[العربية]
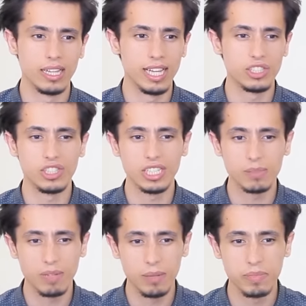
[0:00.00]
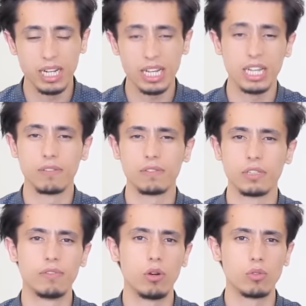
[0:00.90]
لأجد إصبع من الخلف
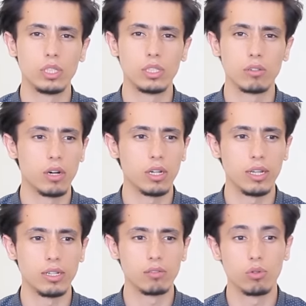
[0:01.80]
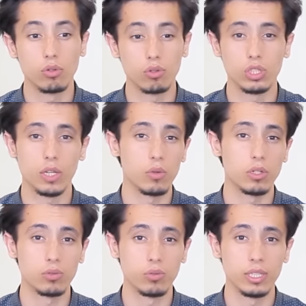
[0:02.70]
يدفعني قائلا أخرج أيها
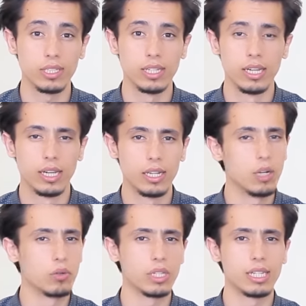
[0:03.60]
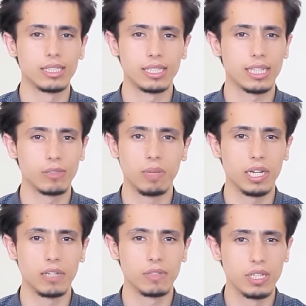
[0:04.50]
السوري لا أريد أن تصعد
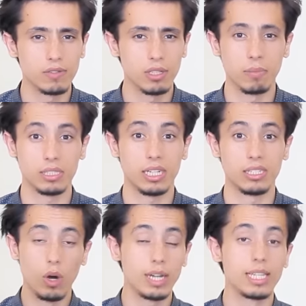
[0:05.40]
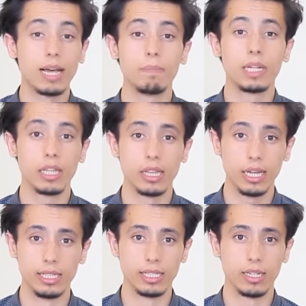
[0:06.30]
معنا في نفس المصعد وقد خمنت
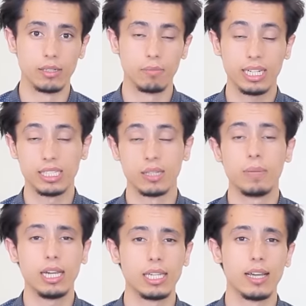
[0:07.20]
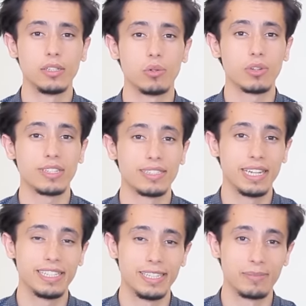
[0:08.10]
ذلك بعد سماعها لي ألقي
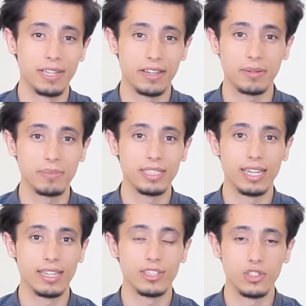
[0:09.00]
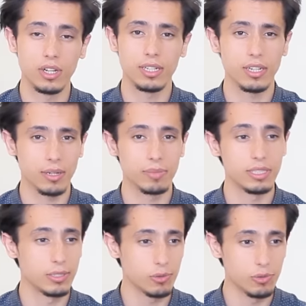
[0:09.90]
التحية بالعربية لجار
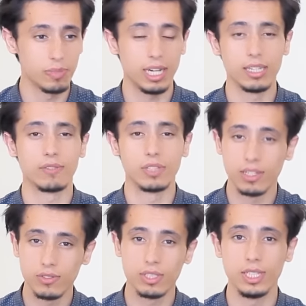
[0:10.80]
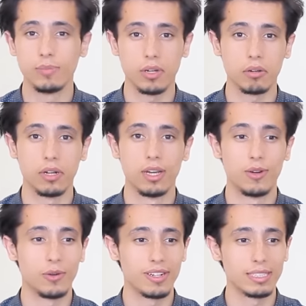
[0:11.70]
عربي يسكن معنا في نفس العمارة
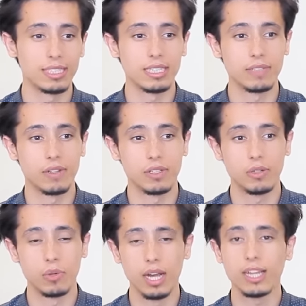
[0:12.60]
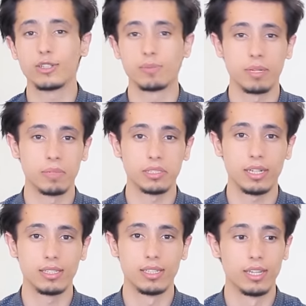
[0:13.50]
وقد صادف أنه خارج من
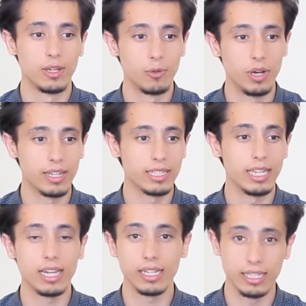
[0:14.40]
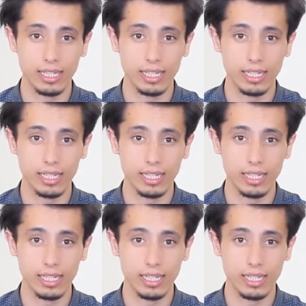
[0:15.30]
المصعد وأنا داخل